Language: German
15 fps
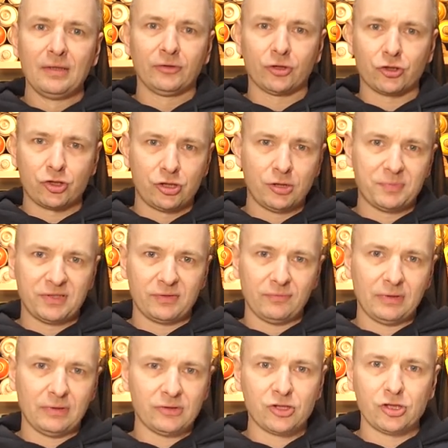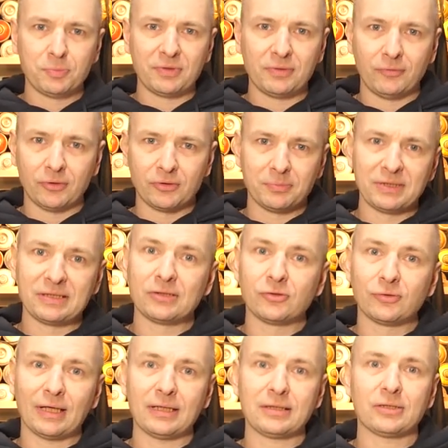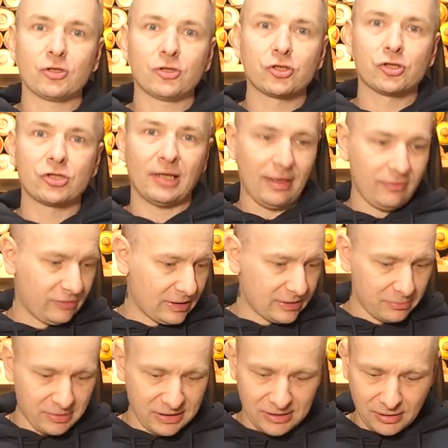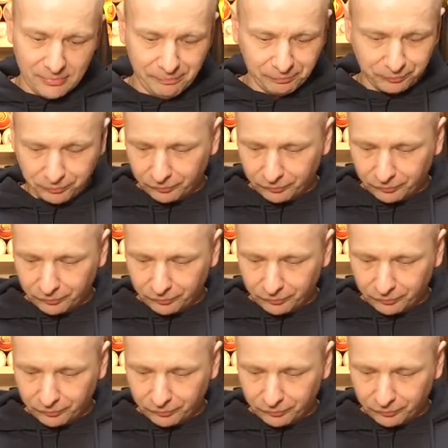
Das schnipseln, schnipseln wir uns ein bisschen zurecht, schleifen das ein bisschen.